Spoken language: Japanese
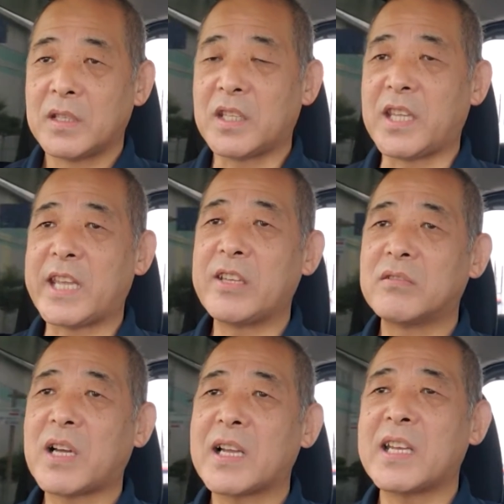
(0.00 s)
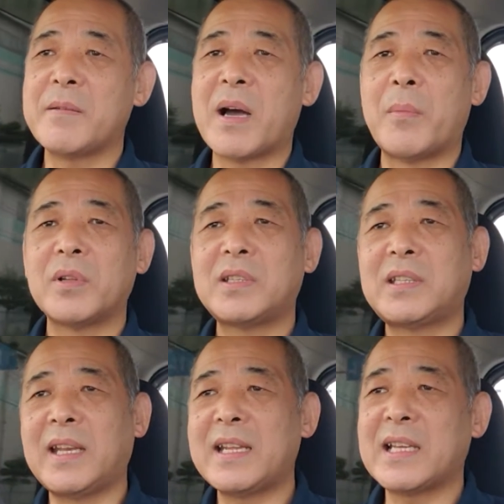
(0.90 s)
でできる限り守っ
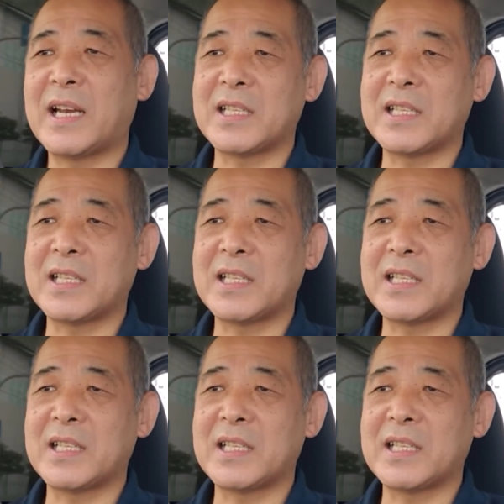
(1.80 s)
てねじゃ